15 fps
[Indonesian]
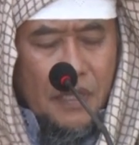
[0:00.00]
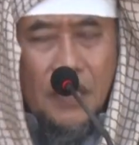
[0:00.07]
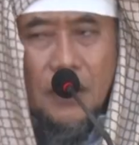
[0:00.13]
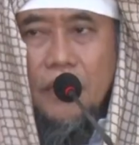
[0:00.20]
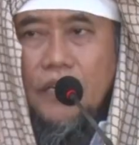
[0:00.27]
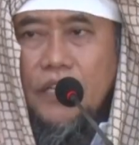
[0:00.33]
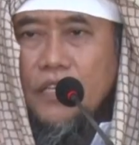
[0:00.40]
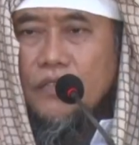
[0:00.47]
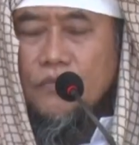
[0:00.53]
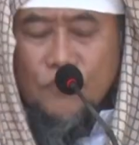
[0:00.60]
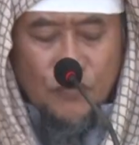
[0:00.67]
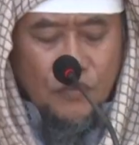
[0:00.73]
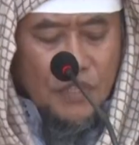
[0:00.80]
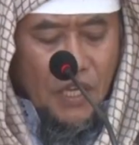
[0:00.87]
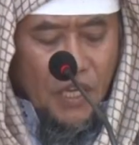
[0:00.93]

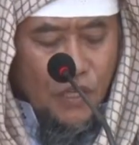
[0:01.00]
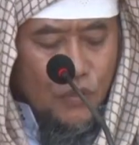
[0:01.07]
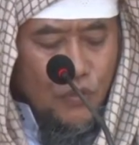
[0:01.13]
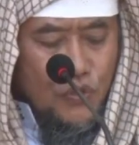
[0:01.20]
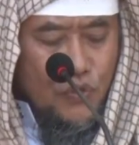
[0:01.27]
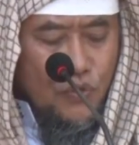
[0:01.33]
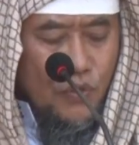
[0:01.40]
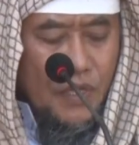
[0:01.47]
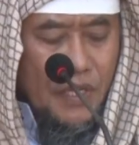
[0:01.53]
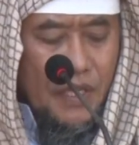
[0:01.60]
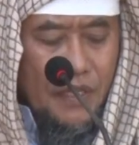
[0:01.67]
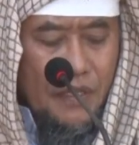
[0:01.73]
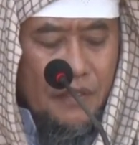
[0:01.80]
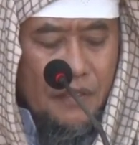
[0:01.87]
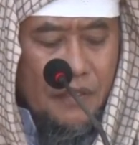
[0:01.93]
al-ilmu
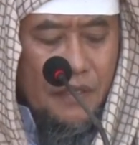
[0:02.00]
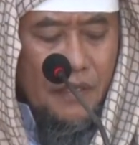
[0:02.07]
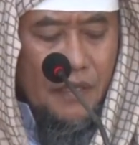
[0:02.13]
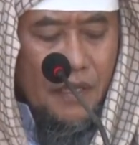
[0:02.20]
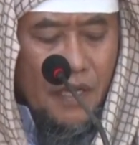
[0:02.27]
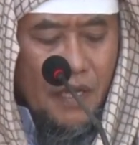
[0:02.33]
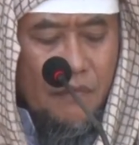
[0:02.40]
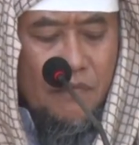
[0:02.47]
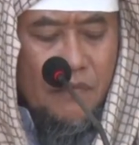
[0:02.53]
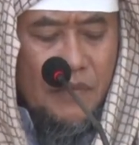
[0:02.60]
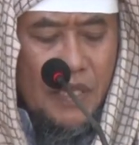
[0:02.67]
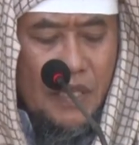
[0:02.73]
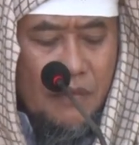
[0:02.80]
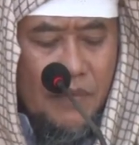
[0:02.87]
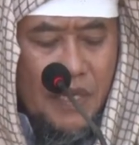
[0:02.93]
yahrusuka
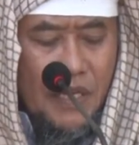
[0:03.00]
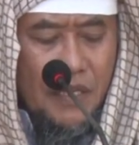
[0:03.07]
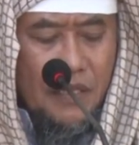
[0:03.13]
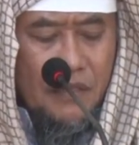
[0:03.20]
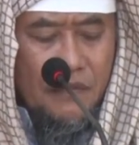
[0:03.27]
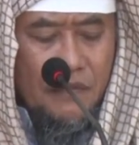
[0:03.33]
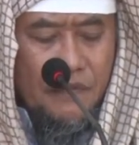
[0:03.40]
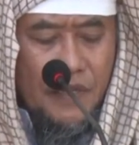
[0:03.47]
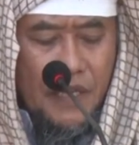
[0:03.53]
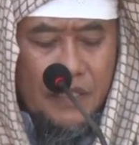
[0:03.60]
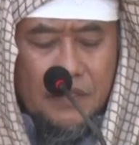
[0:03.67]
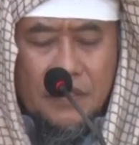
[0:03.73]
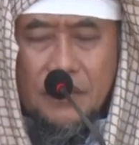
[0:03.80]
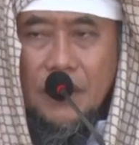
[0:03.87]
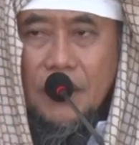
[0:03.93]
ammal mal fa
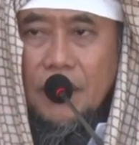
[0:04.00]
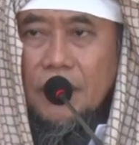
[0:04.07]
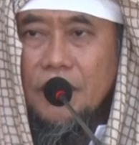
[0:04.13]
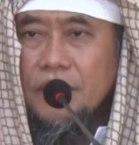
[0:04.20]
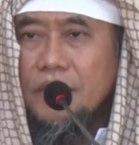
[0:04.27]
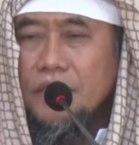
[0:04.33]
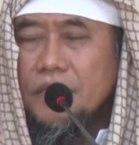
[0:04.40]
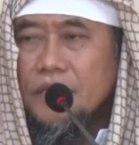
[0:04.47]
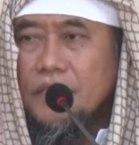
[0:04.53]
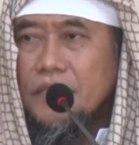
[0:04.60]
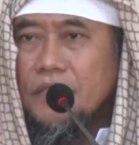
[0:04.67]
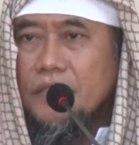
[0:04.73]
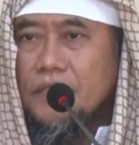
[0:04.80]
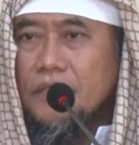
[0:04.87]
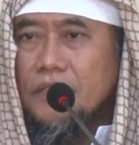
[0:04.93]
anta
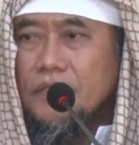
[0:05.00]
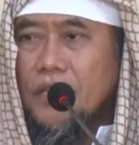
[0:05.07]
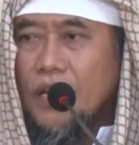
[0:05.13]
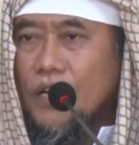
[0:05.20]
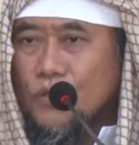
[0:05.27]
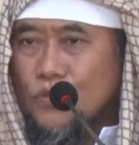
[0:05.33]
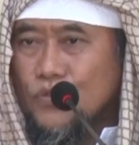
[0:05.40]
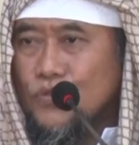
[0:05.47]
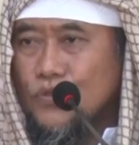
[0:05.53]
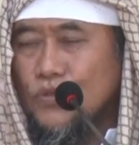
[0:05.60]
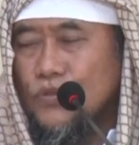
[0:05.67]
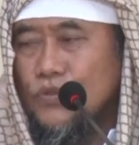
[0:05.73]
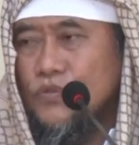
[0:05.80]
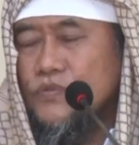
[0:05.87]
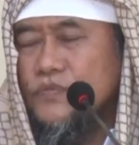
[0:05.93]

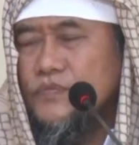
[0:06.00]
tahrusuhu.